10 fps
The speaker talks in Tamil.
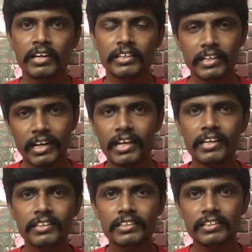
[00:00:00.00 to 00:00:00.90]
என்னடா
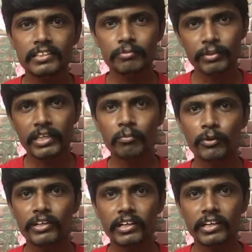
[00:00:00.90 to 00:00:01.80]
இது இப்படியே
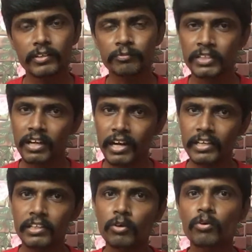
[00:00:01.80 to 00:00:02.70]
போயிட்டுருக்கேன்னு ஆனால்
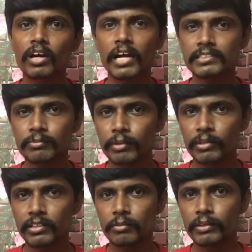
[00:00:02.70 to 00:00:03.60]
இதில் அவங்க கான்செப்ட்
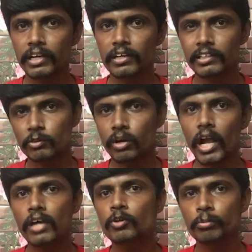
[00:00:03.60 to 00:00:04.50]
எப்படி எடுத்துகிட்டு போயிட்டாங்கன்னா இது ஒரு
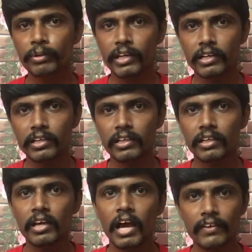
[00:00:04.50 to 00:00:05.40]
லாக்டவுன் பீரியடு
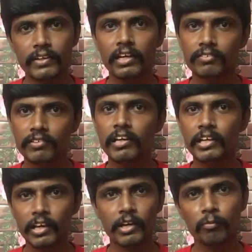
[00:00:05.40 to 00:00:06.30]
அதனால் வந்து
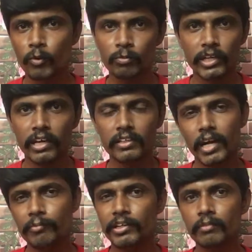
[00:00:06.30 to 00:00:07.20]
வெளியே எங்கே போக முடியாது
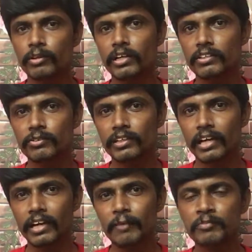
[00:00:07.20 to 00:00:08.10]
அப்படின்ற மாதிரி எடுத்துகிட்டு
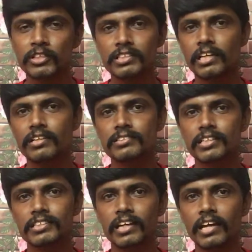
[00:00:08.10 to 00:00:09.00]
வந்துட்டாங்க சில
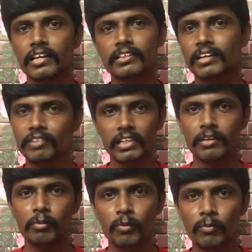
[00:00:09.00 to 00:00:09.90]
ரெஸ்ட்ரிக்ஷன்லாம் இருக்கிறதுனால வெளியில்
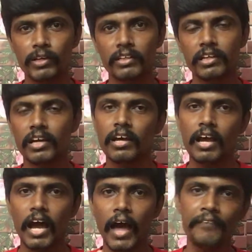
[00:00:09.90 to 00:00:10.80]
நம்ம போக முடியாதுல்ல
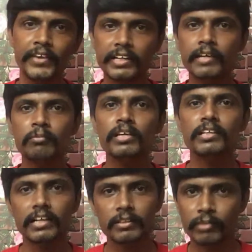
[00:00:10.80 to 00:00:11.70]
அந்த டைமில் இது
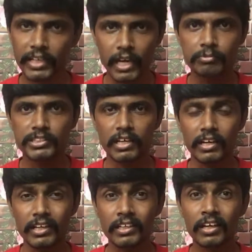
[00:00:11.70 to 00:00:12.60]
நடந்த மாதிரி
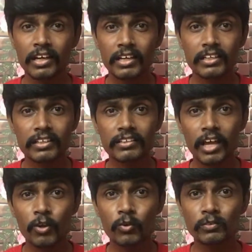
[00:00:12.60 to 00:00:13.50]
காமிச்சிட்டாங்க
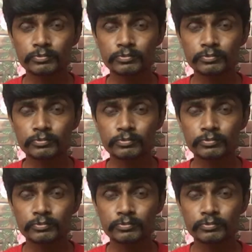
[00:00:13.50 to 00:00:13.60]
இருந்தாலும்